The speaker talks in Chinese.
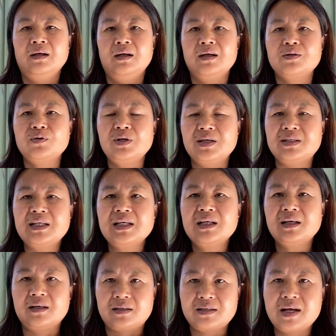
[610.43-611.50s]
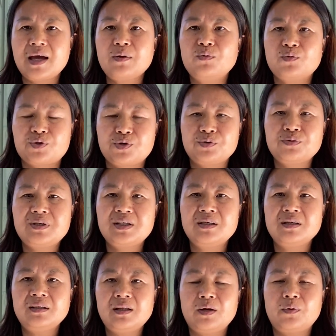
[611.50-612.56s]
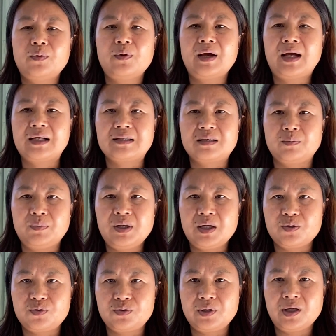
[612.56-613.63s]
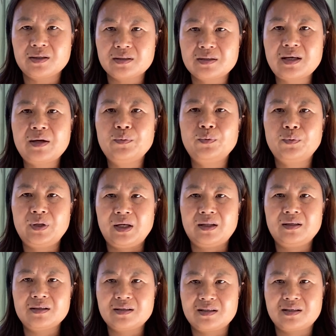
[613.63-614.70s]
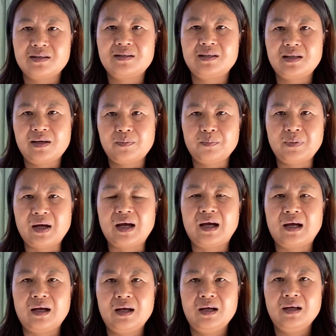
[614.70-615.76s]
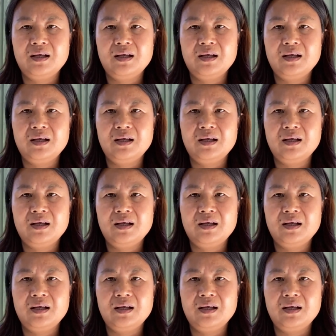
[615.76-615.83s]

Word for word: 呃，所以这个债务出清的话，怎么也需要三五年的时间吧。